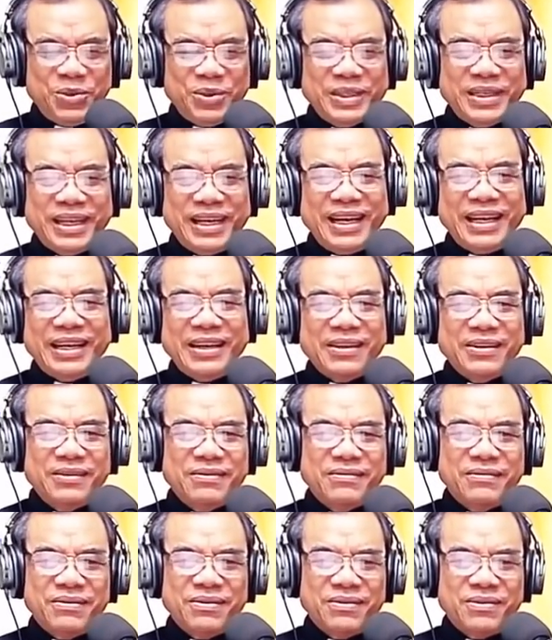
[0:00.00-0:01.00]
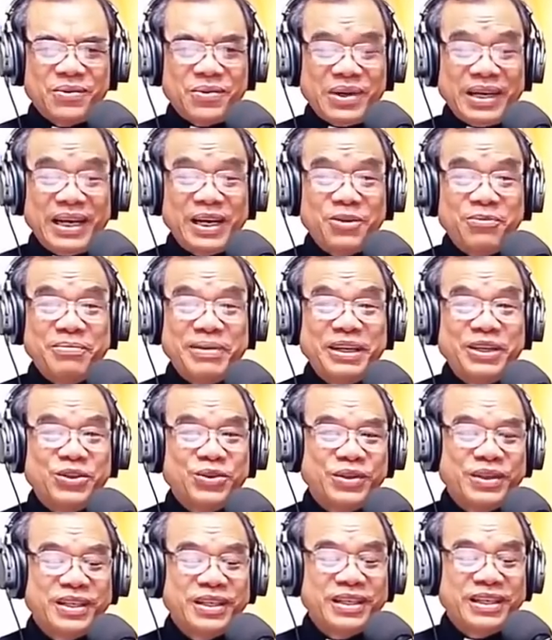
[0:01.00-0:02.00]
du xe của ngày hôm nay
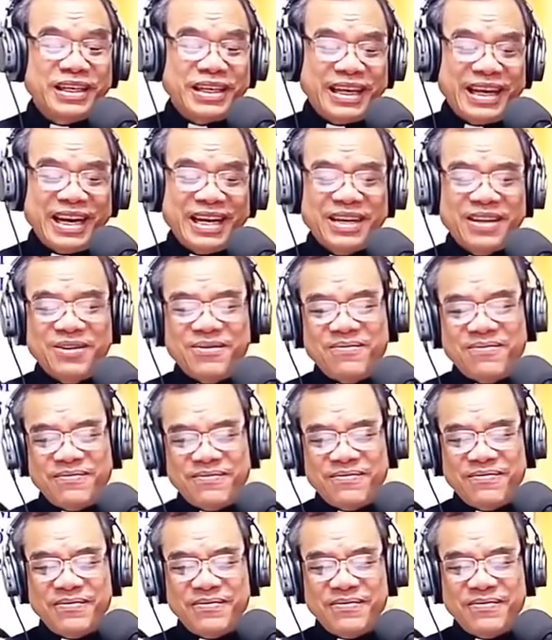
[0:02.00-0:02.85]
cho những người khác không